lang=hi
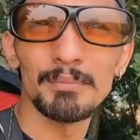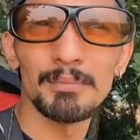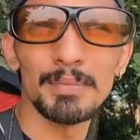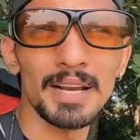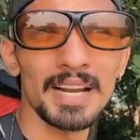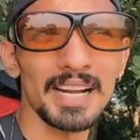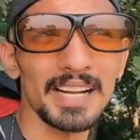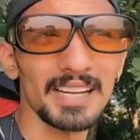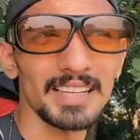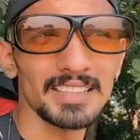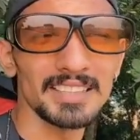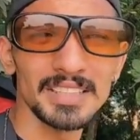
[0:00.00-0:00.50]

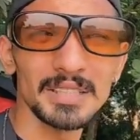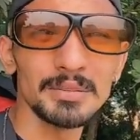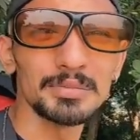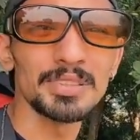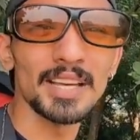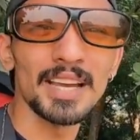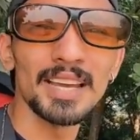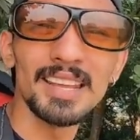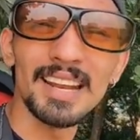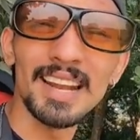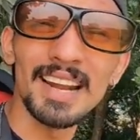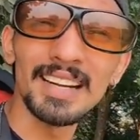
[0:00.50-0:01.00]
पेट अजीब
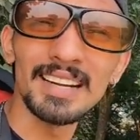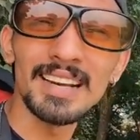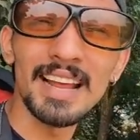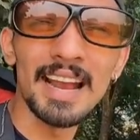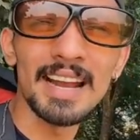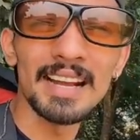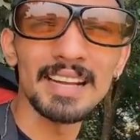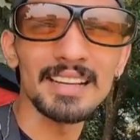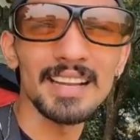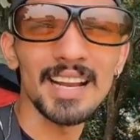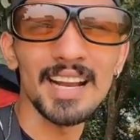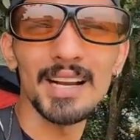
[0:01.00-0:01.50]
सा ही रहा है
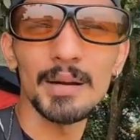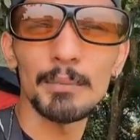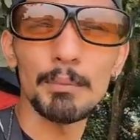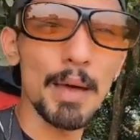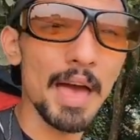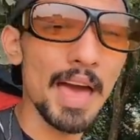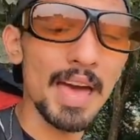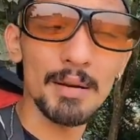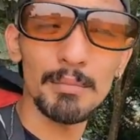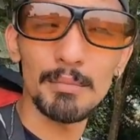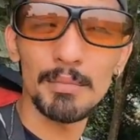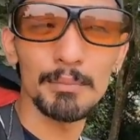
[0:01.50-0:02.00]
टाइट टाइट
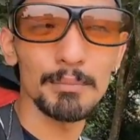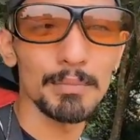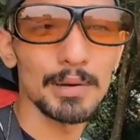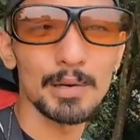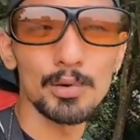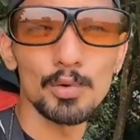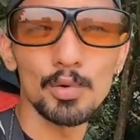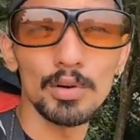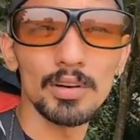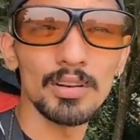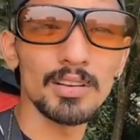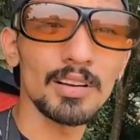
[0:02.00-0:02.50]
पैर में
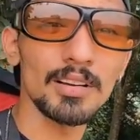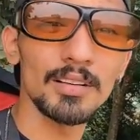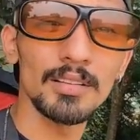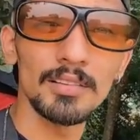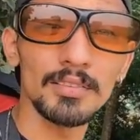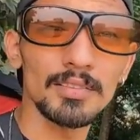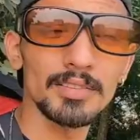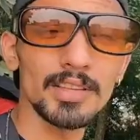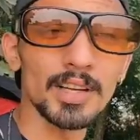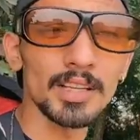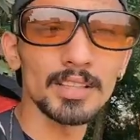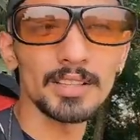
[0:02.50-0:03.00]
बिल्कुल
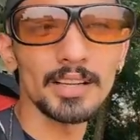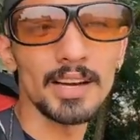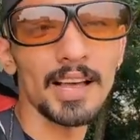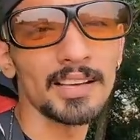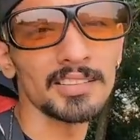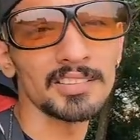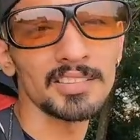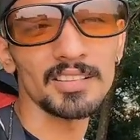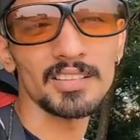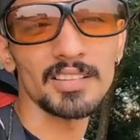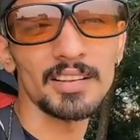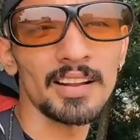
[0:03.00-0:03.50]

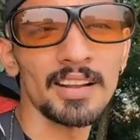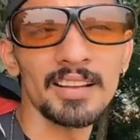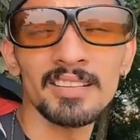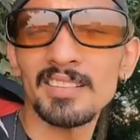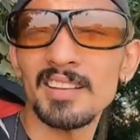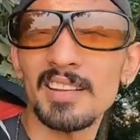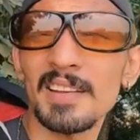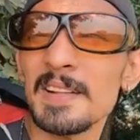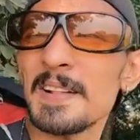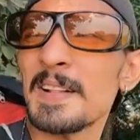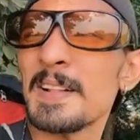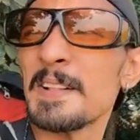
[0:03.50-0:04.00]
धड़धड़ासे से रहे
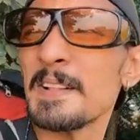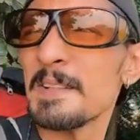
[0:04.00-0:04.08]
से